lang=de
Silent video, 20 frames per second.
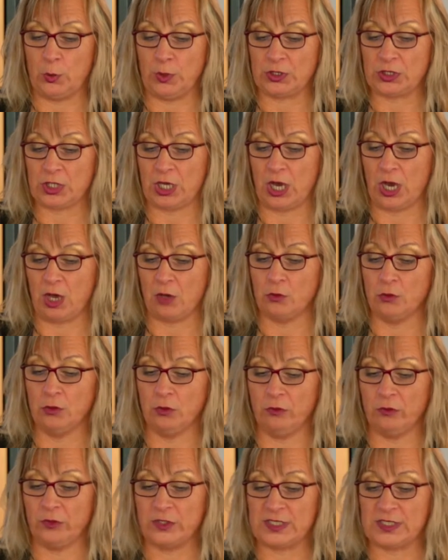
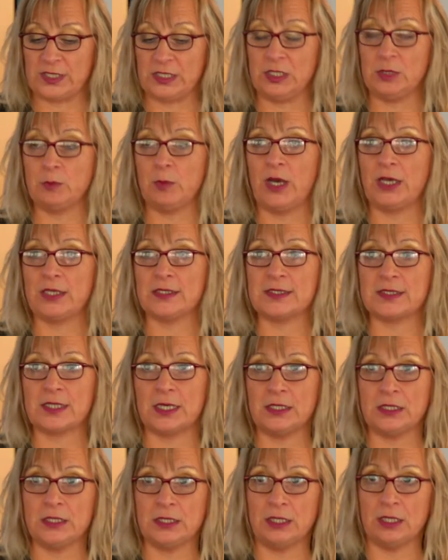Übertragung verzichtbare
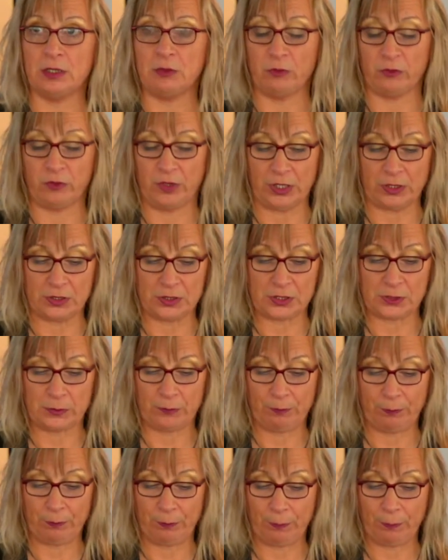Zeichen entfernt.